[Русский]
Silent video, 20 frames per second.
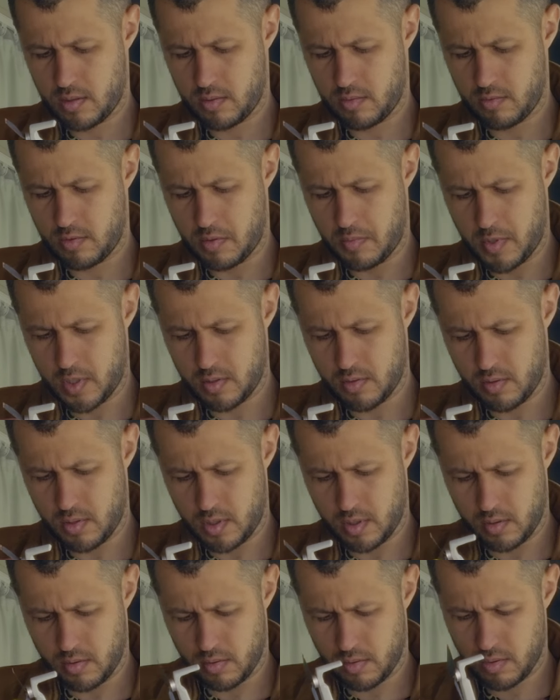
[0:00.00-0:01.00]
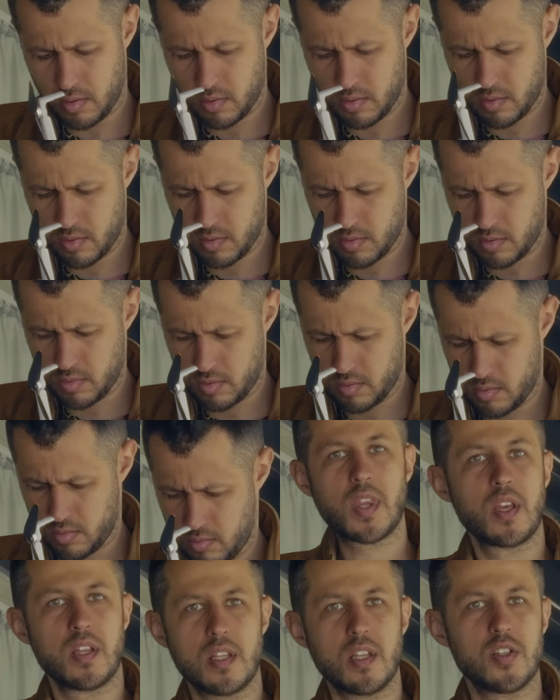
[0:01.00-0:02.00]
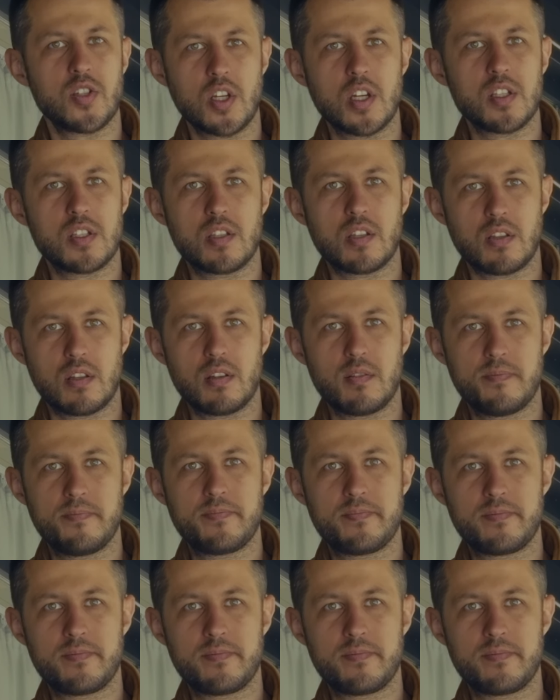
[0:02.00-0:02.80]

Ну, на моторе тут. На счастье, да?